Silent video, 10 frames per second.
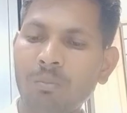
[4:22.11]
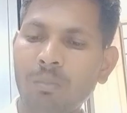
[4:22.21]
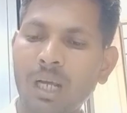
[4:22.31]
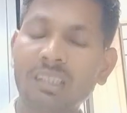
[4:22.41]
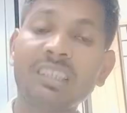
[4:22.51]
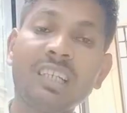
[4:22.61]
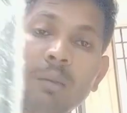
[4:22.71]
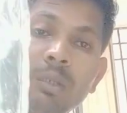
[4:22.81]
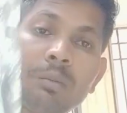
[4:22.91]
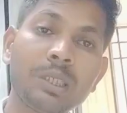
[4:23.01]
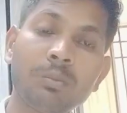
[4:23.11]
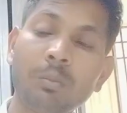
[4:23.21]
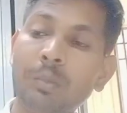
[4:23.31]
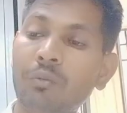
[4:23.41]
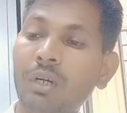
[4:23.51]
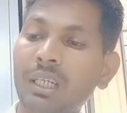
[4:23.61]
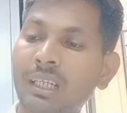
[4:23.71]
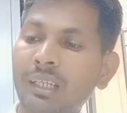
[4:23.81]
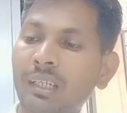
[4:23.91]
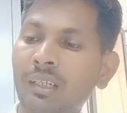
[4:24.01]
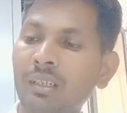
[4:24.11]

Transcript: बात की आपके बीच में बी वन है